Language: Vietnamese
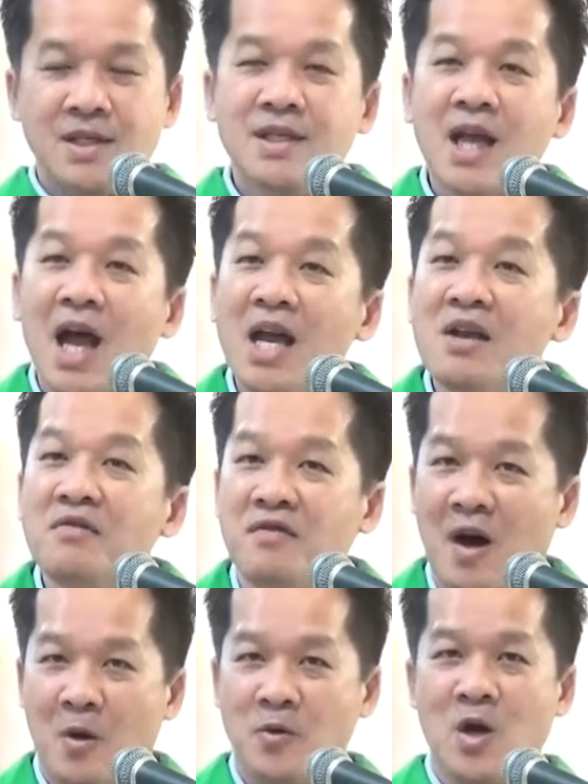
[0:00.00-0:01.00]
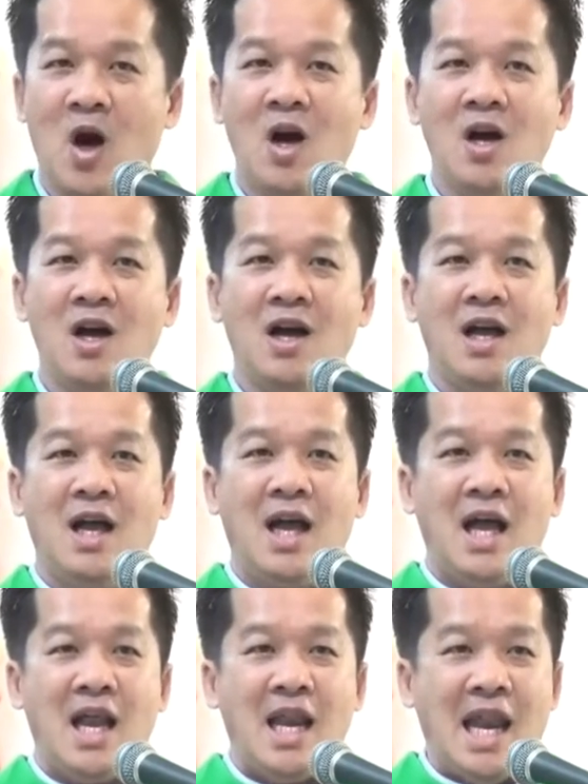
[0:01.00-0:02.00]
Thay vào đó
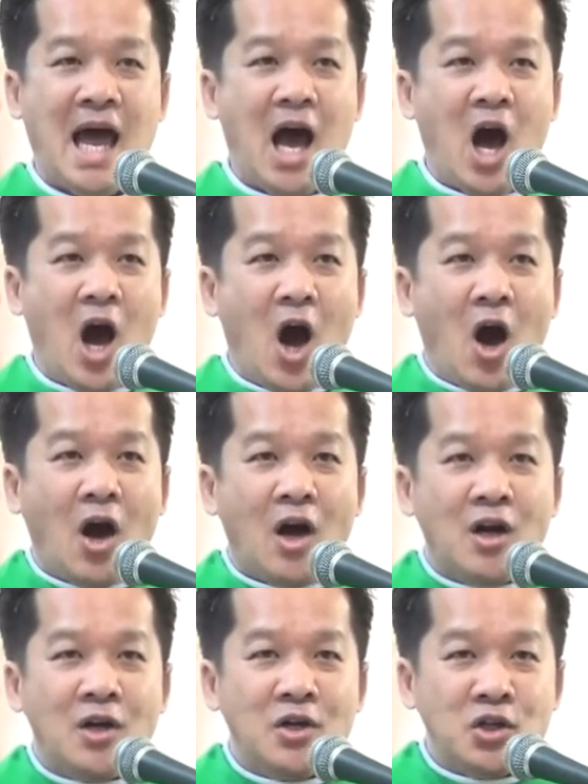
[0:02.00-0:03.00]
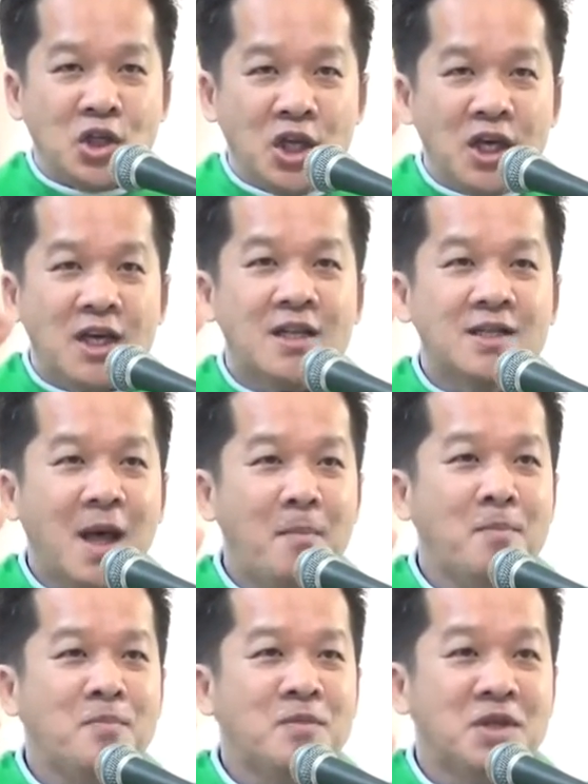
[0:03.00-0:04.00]
là họ nhiệt
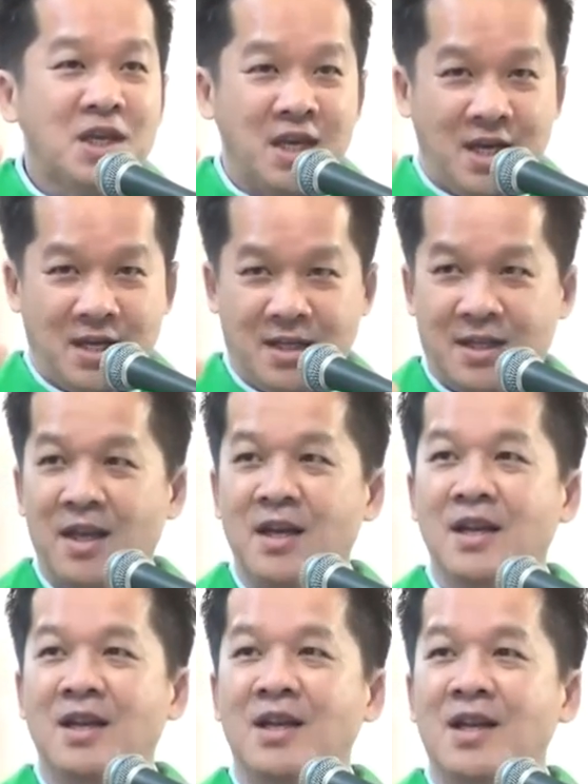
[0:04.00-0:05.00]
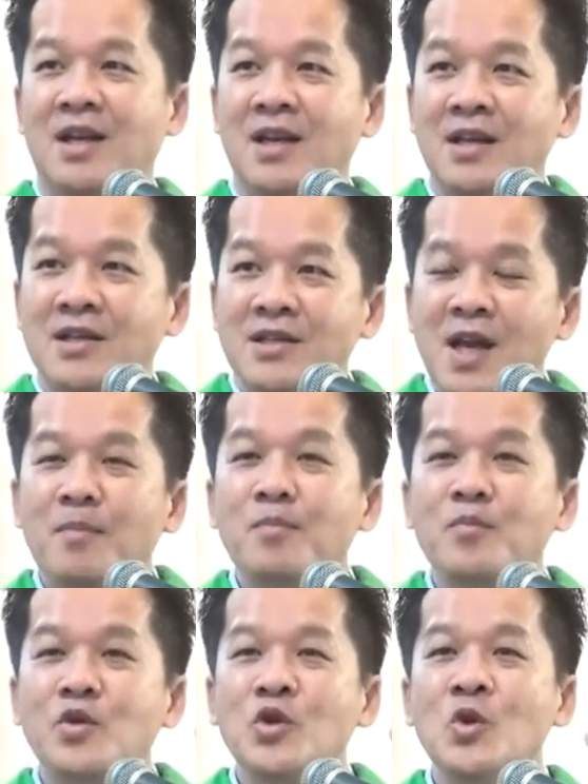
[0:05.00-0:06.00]
tâm nhiệt tình,
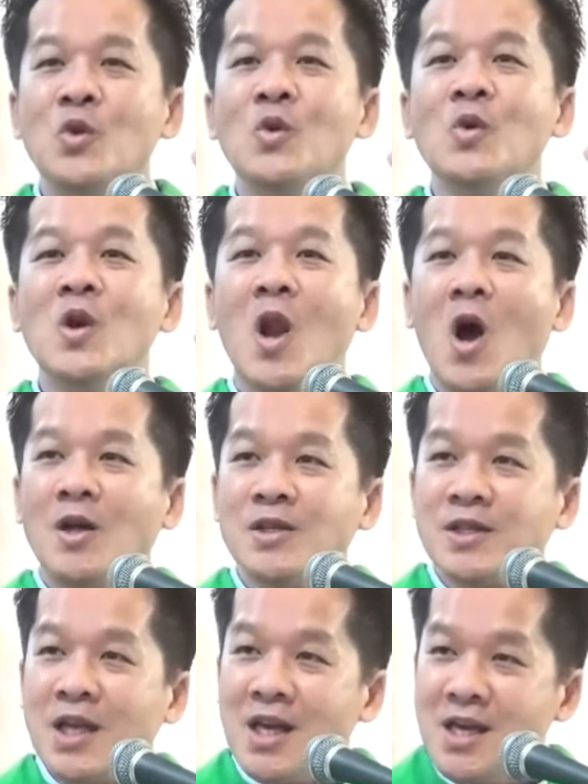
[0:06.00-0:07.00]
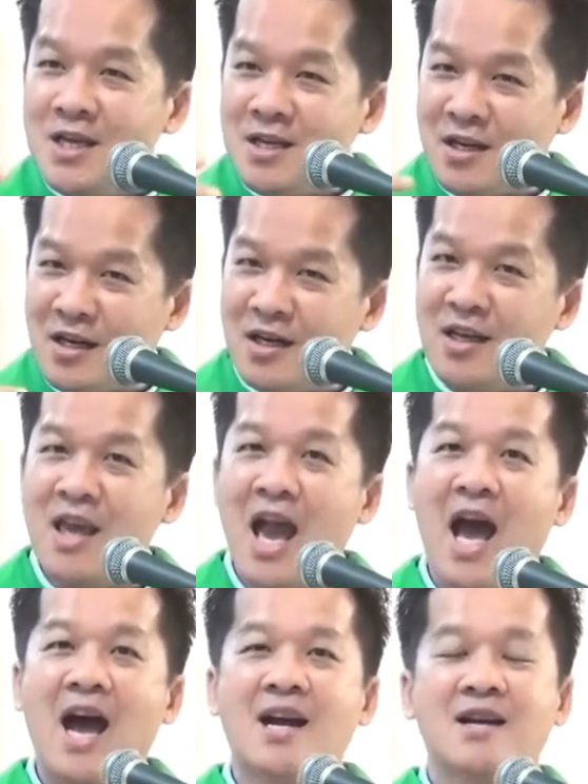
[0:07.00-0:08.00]
chăm chú lo xây dựng
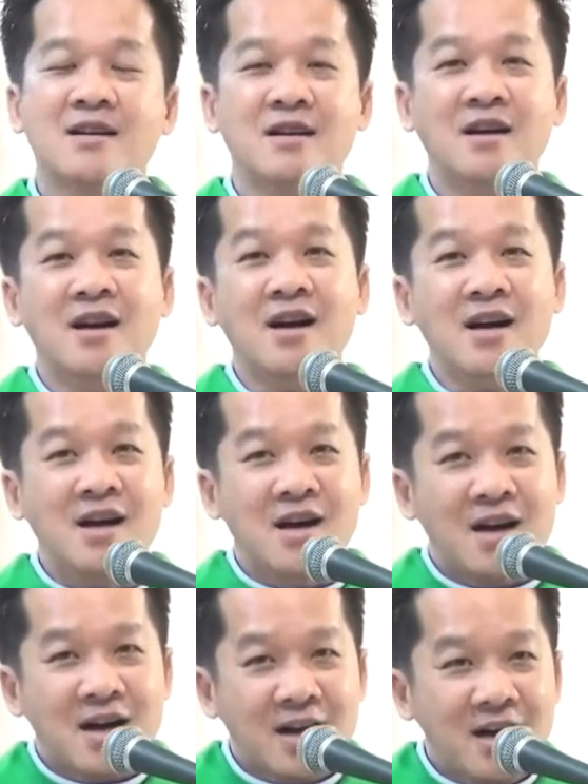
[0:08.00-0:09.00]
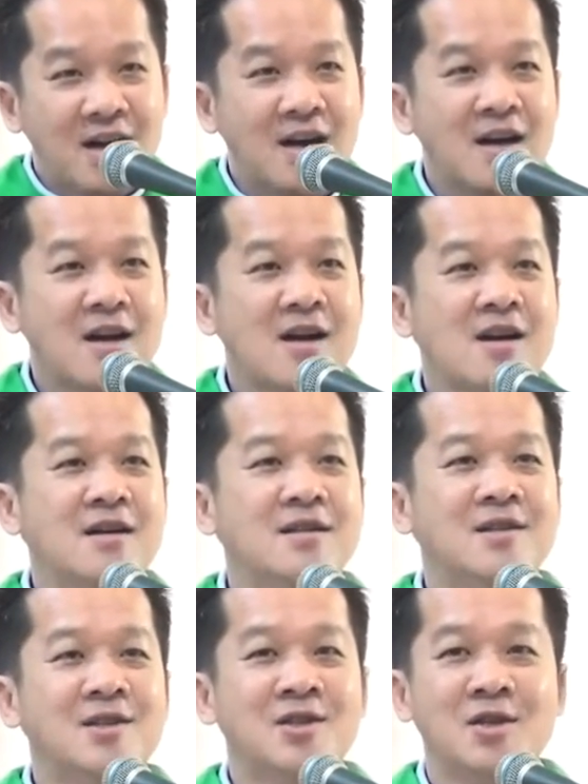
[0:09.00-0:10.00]
nhà cửa, cơ ngơi
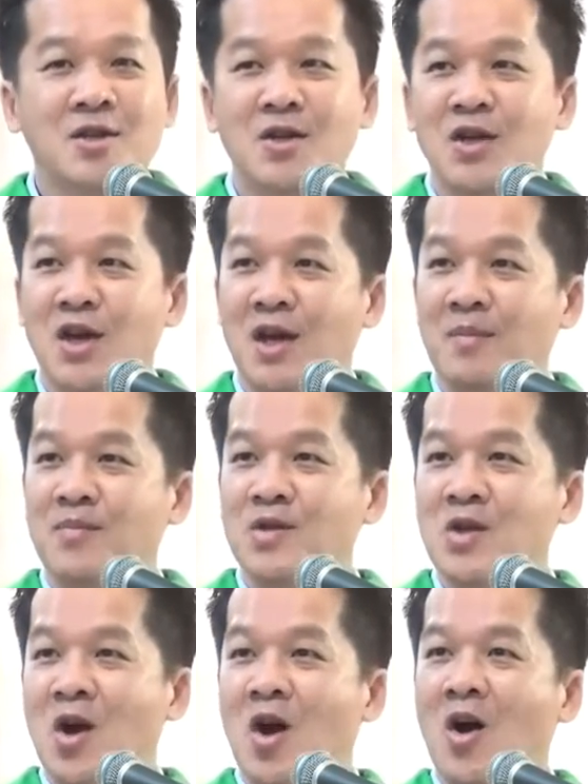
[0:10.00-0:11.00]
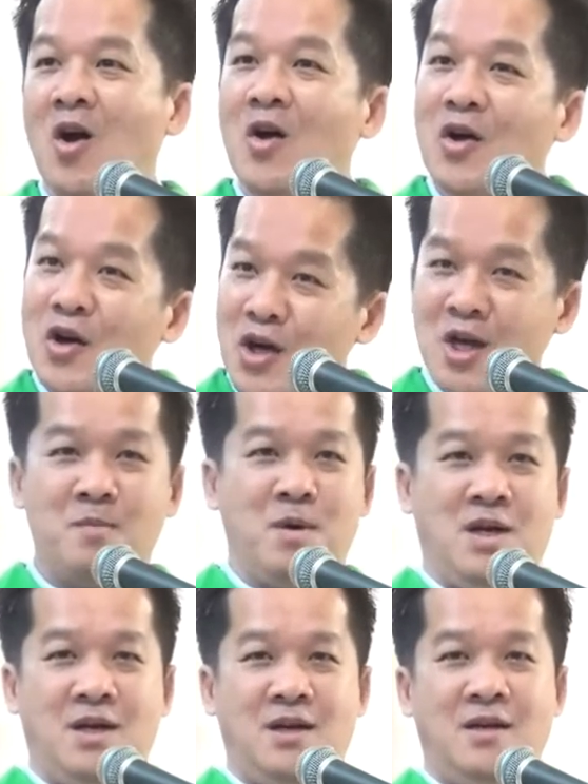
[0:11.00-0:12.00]
sự nghiệp cho riêng
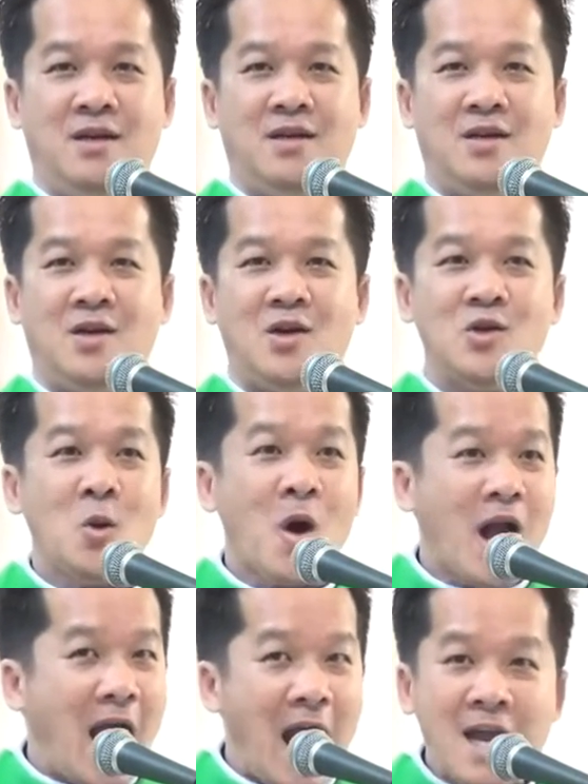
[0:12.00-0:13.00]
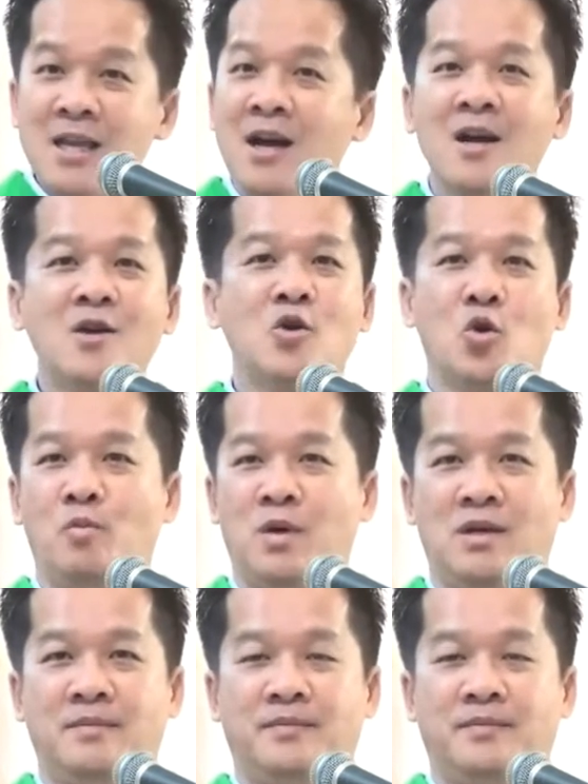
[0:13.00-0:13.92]
mình, cho cá nhân của mình.